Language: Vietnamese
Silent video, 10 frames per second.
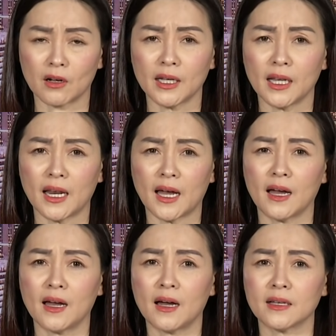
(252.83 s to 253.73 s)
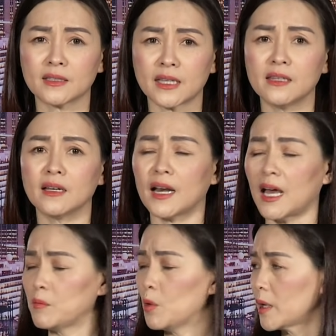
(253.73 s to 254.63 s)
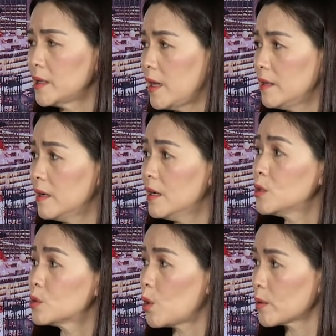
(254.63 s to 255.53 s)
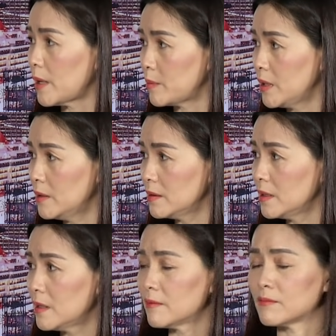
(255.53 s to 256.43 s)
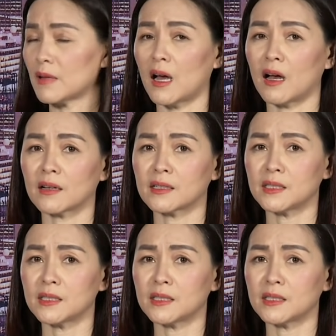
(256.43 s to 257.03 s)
có nghĩa là xây dựng lại một cái thế giới tốt đẹp hơn à,